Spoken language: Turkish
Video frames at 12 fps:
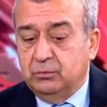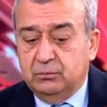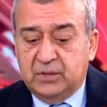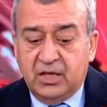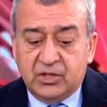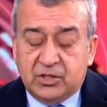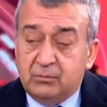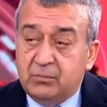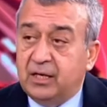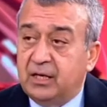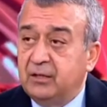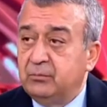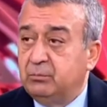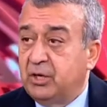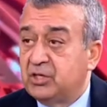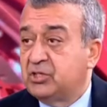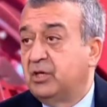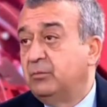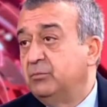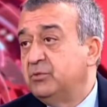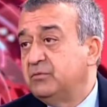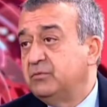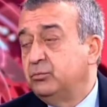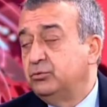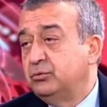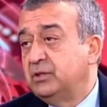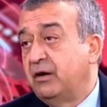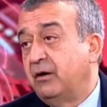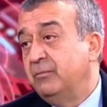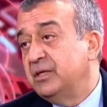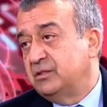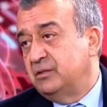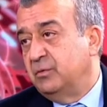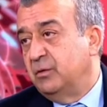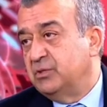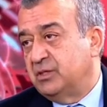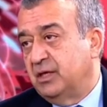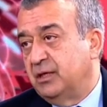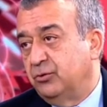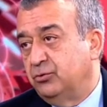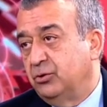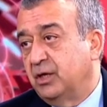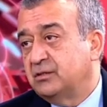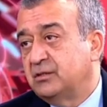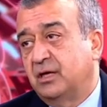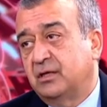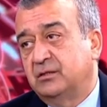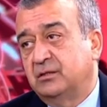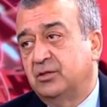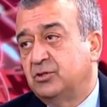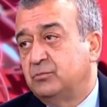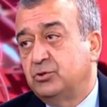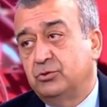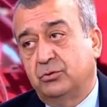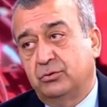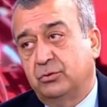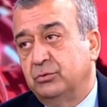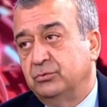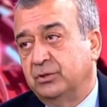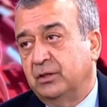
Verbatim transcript: değişimlere başlamamız ve bunu devam ettirmemiz gerekiyor. Aksi takdirde işimiz çok zor olacak.